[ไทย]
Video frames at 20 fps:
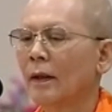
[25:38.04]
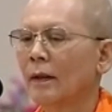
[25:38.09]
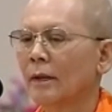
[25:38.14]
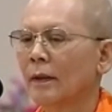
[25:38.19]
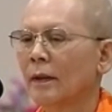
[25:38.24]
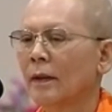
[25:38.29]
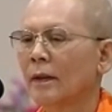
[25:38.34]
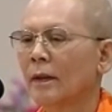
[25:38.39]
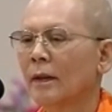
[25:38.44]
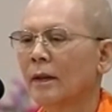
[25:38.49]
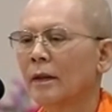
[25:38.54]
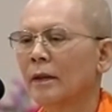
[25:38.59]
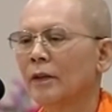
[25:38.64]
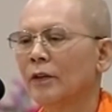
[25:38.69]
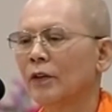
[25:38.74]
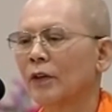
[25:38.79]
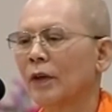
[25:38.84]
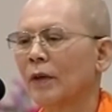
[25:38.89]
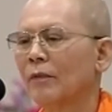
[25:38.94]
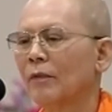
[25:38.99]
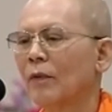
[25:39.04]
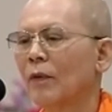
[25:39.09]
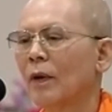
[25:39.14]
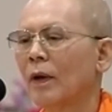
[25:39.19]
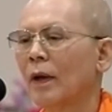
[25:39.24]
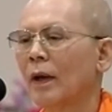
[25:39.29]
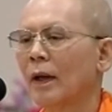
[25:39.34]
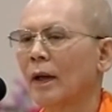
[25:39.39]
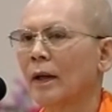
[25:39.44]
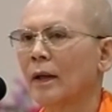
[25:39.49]
ตอนนี้ก็ขึ้นอยู่กับ
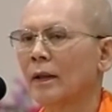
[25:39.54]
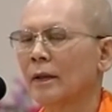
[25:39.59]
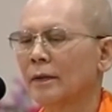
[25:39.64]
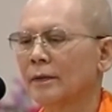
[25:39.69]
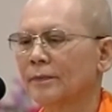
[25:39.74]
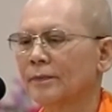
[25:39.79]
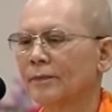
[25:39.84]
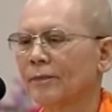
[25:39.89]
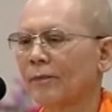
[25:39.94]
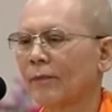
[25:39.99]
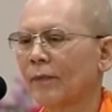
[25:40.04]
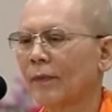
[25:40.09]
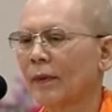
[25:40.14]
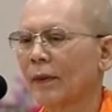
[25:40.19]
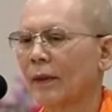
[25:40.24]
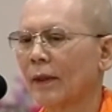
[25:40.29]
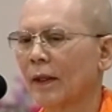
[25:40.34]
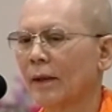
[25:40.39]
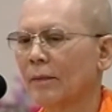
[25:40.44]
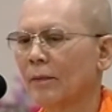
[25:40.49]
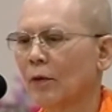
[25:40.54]
ว่าใน